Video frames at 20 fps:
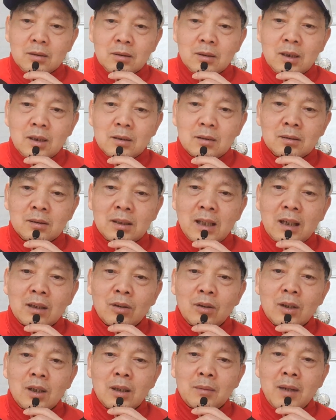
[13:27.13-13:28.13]
Đấy, người ta
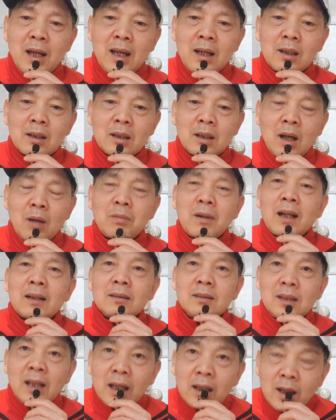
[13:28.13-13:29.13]
nói là bạn học
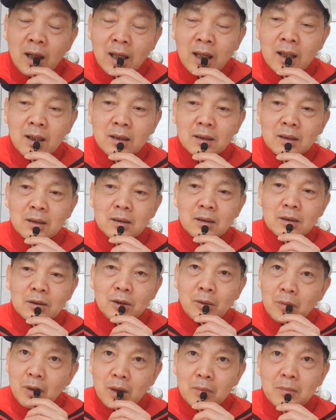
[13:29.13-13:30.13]
hành như vậy đó hả
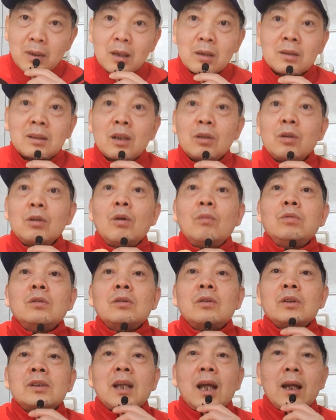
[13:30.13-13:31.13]
đúng không bạn người ta nói đúng
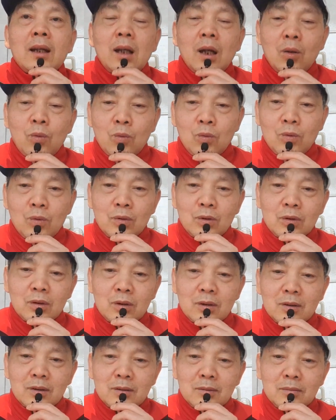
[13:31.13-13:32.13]
chứ nói sai đâu
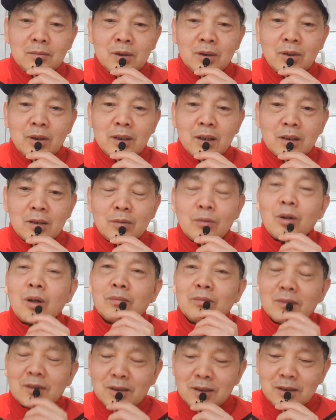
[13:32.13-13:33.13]
mình nói vậy đúng
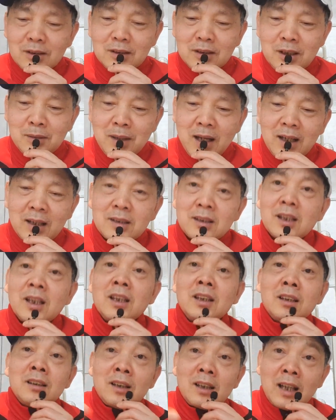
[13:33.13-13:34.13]
không thì bạn hãy
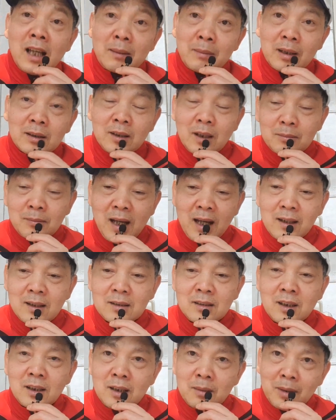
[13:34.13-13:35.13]
nhìn lại bản thân bạn á
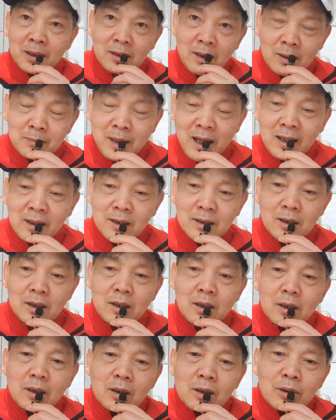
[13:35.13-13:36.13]
nhìn lại bản thân bạn đó
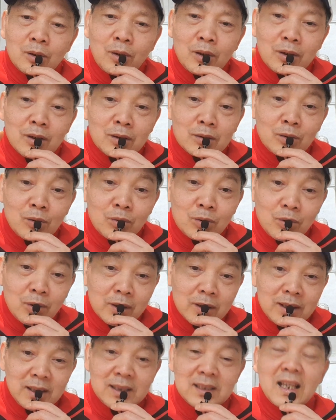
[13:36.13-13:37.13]
có tôi có
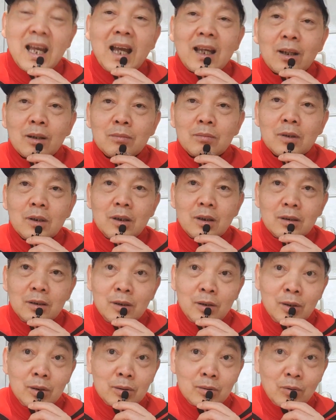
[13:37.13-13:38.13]
cái gì sai không
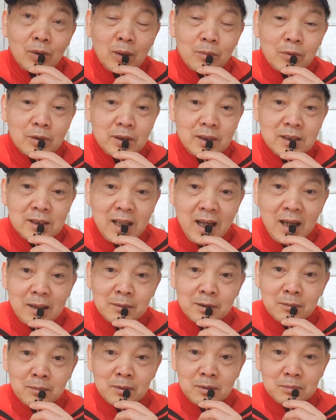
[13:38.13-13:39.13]
nếu tôi không có gì
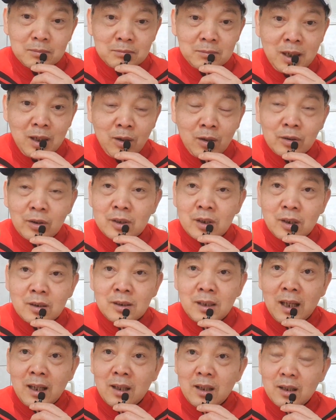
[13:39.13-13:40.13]
sai mà mà họ đối
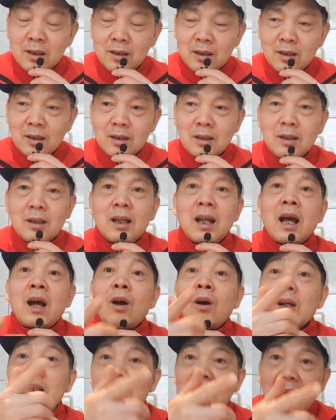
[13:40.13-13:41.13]
xử vậy á là
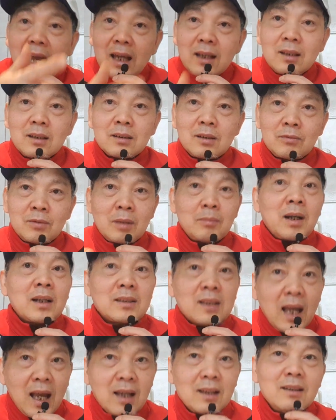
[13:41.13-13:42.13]
họ sai không phải
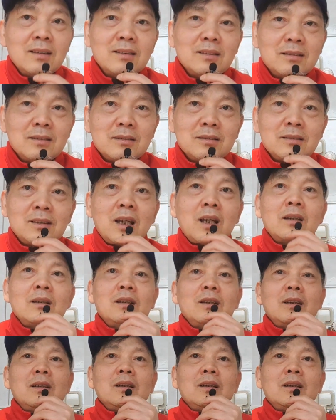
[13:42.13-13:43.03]
bạn sai nha